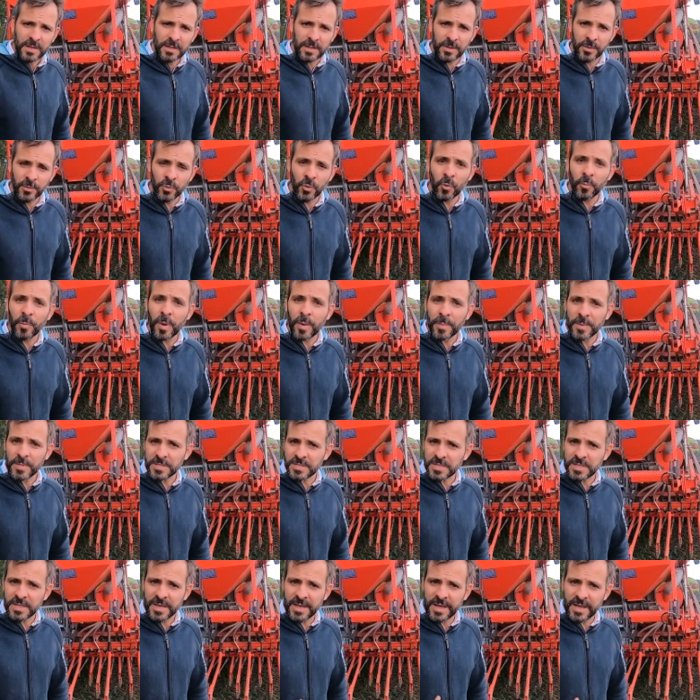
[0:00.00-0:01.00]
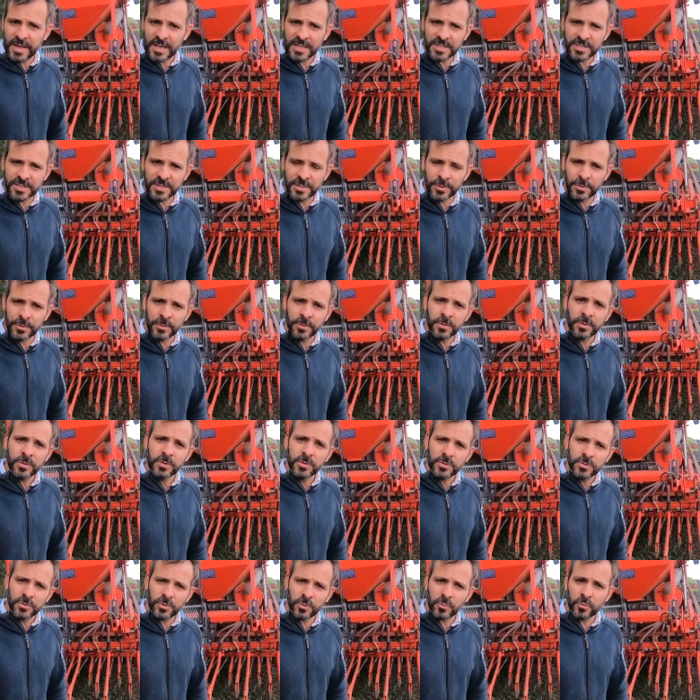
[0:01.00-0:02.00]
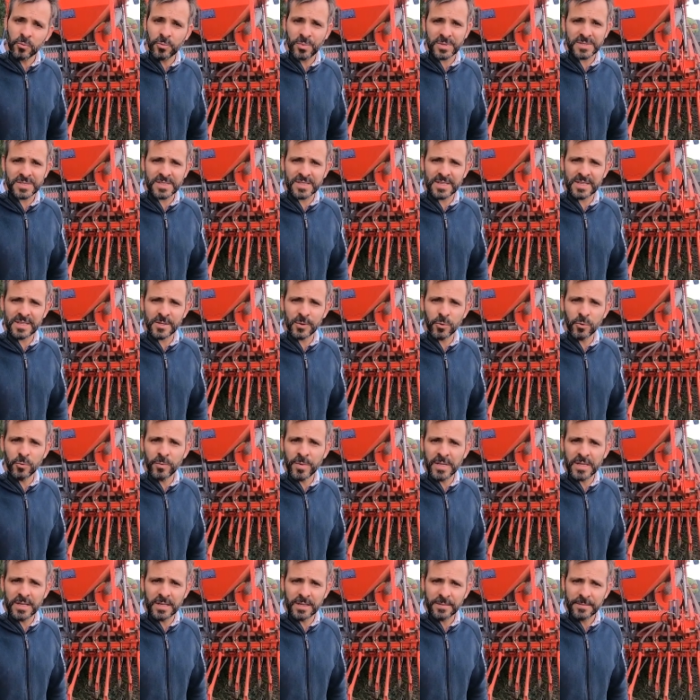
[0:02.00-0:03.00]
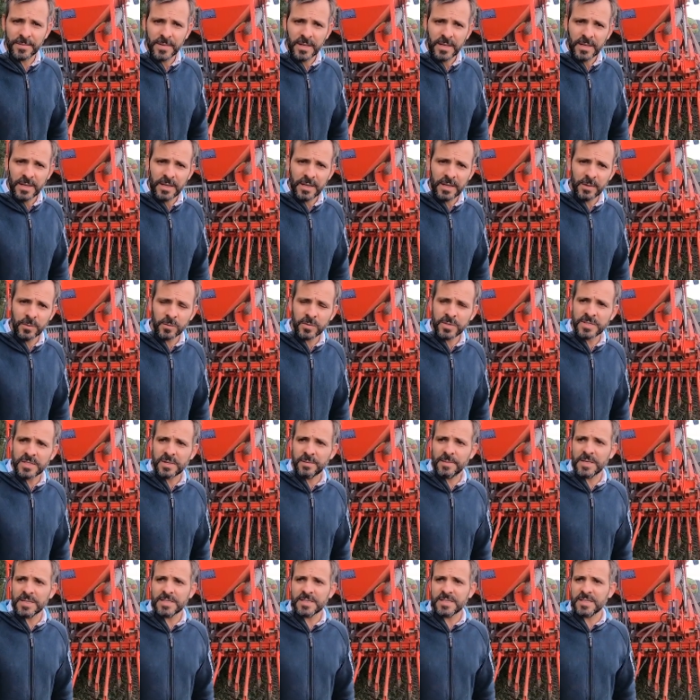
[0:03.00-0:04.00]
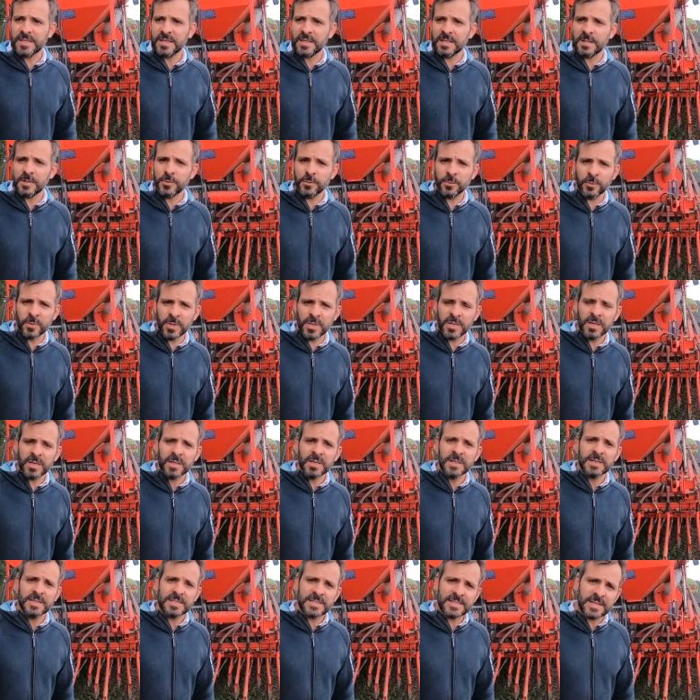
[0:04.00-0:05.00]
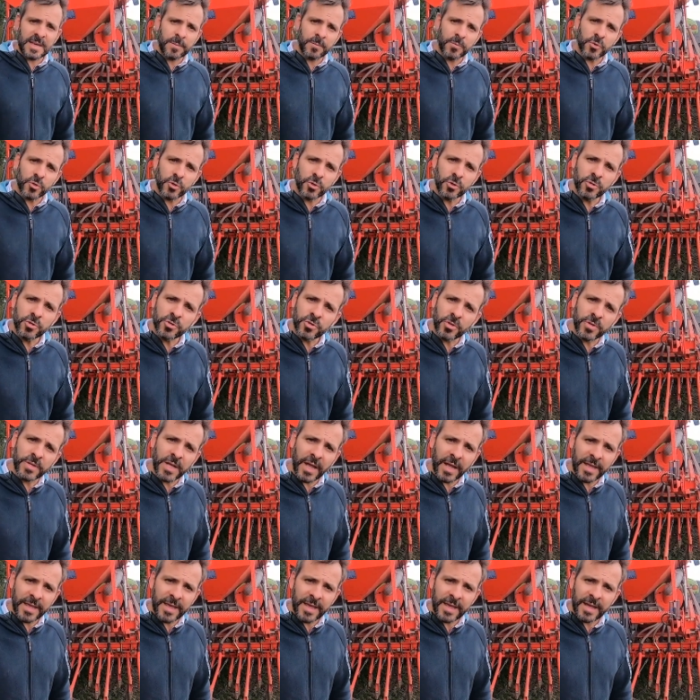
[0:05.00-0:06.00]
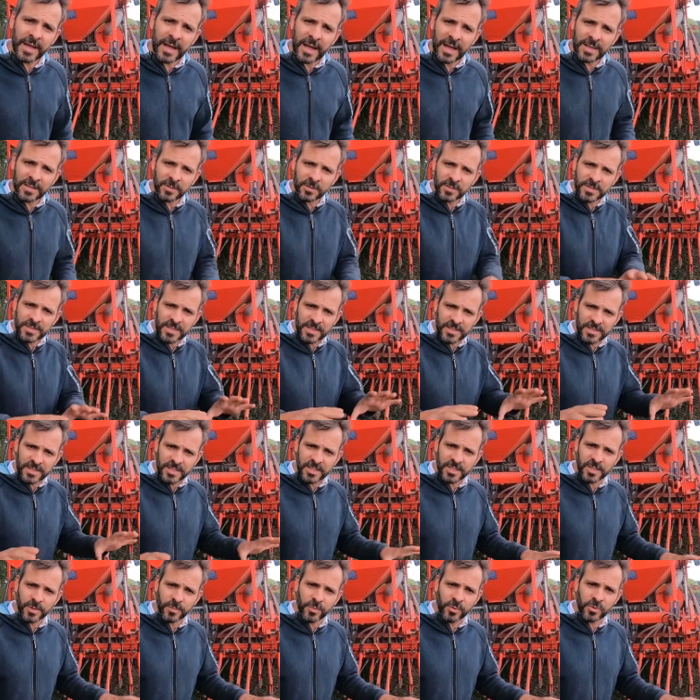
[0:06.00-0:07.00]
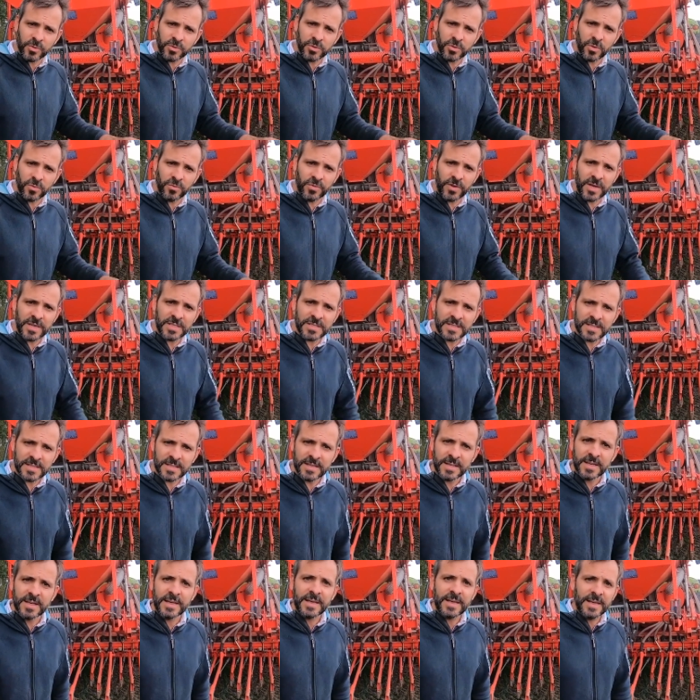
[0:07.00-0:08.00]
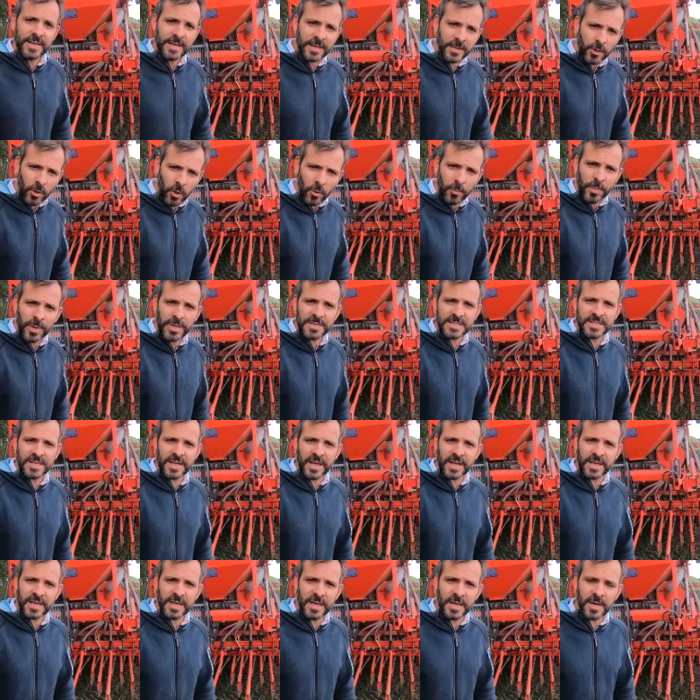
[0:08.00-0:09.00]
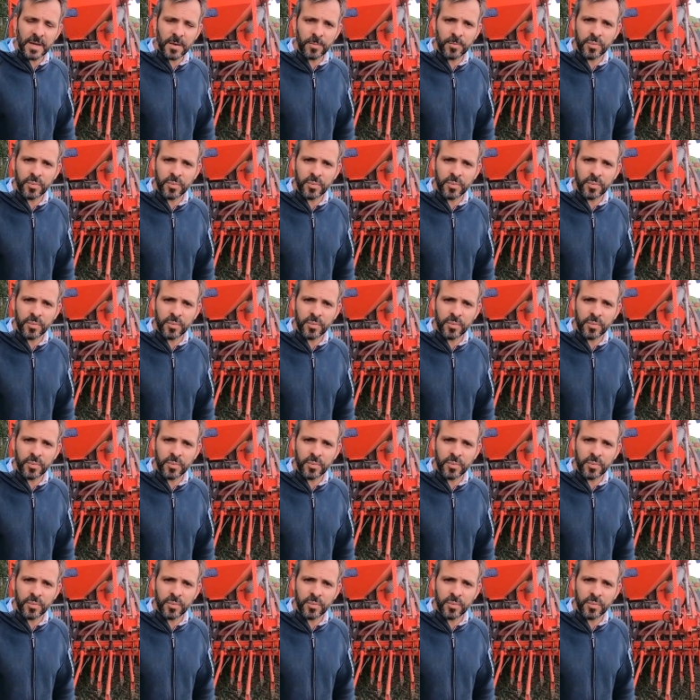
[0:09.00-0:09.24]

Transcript: Euh, non pas parce qu'il est argileux, surtout parce qu'il est humide. Et donc Sébastien, lui, sème juste derrière, attend que ça sèche un peu en surface et repasse derrière